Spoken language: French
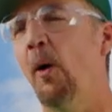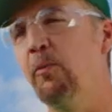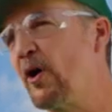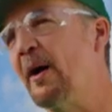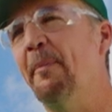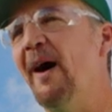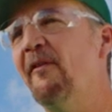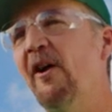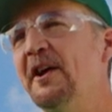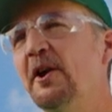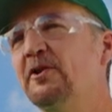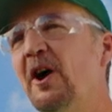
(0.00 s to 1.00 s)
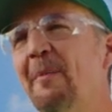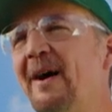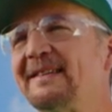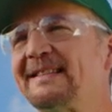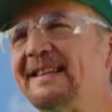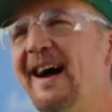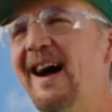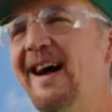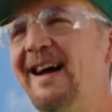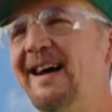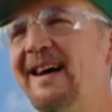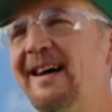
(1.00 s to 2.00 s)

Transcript: On pourrait pas avoir un autre commanditaire?